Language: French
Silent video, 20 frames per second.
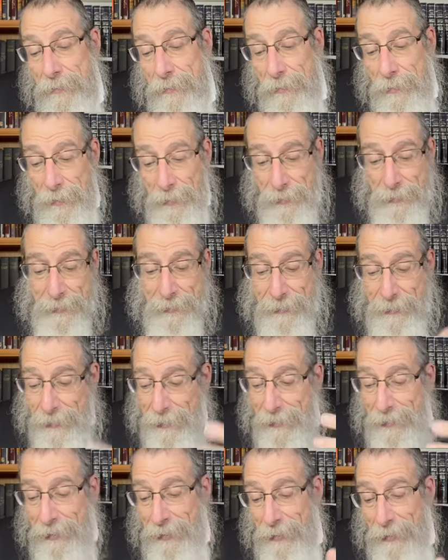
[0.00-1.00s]

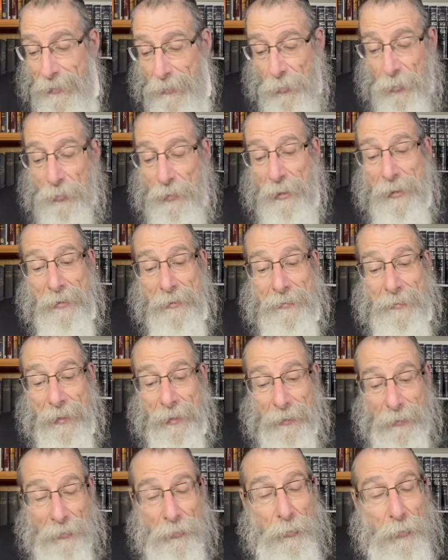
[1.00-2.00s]
Ici, nous dit le,
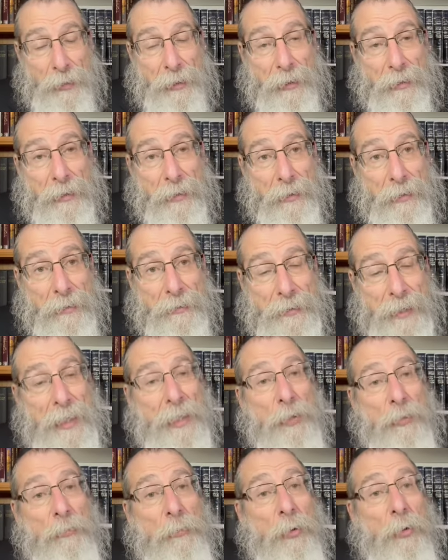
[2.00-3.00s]
nous dit le
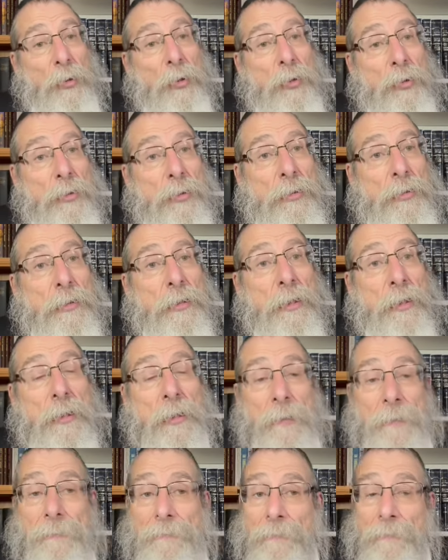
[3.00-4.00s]
Targum Onkelos,
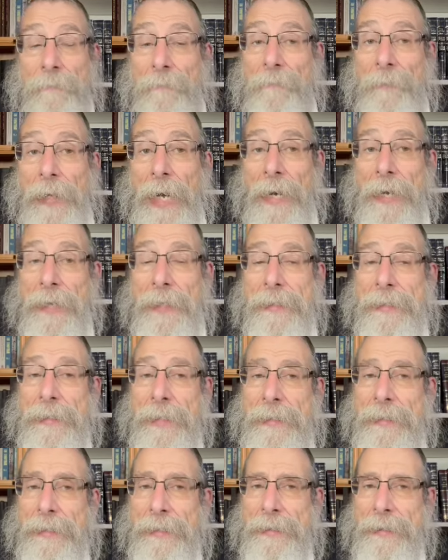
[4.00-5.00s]
ça
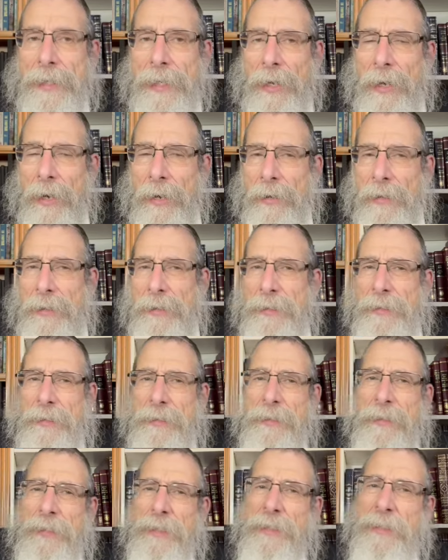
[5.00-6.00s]
c'était un riz
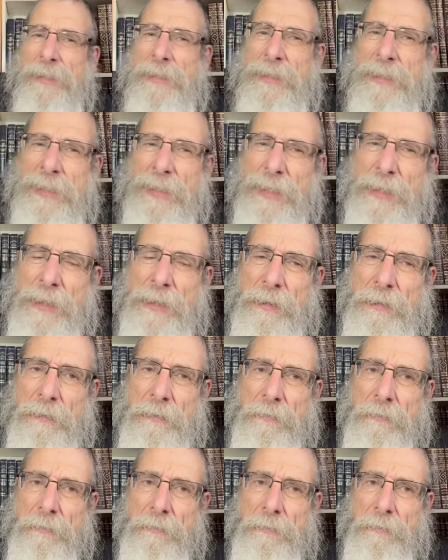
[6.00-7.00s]
cynique.
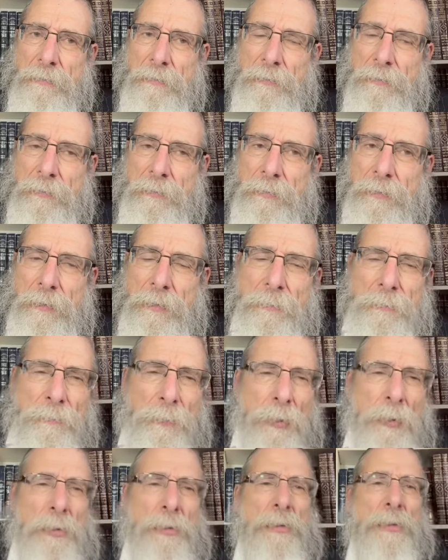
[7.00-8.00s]

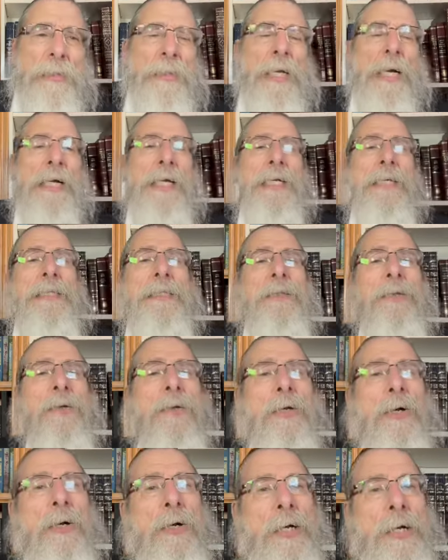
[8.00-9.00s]
Pose la question
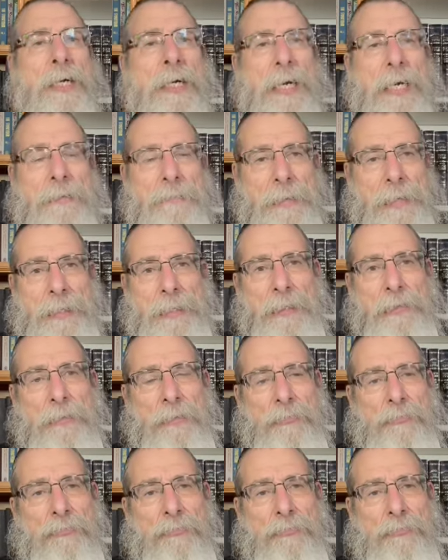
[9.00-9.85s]
de Orachai Makadosh.